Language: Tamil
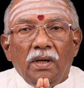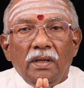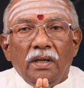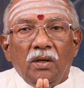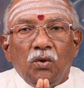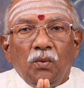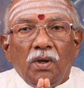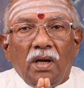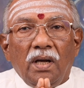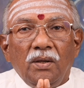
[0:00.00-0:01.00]
அருவாய்
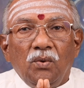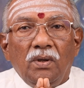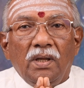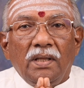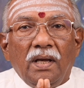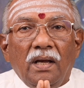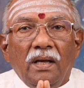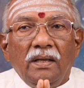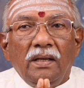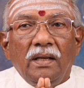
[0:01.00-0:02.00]
அருவாய்
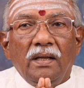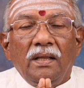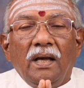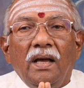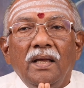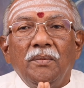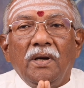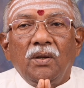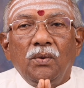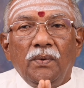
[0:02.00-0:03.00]
உளதாய் இலதாய்
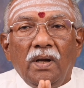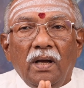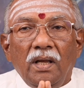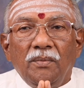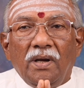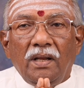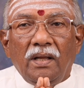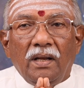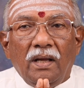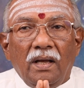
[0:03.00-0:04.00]
மறுவாய்
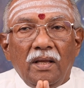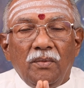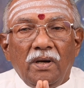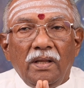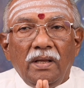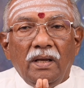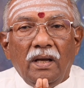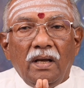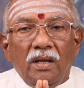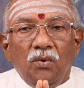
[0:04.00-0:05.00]
மலராய்
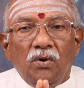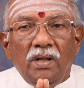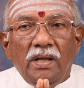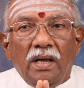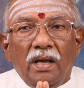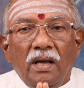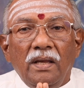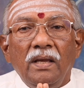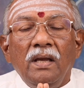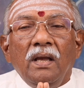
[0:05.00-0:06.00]
மணியாய் ஒளியாய்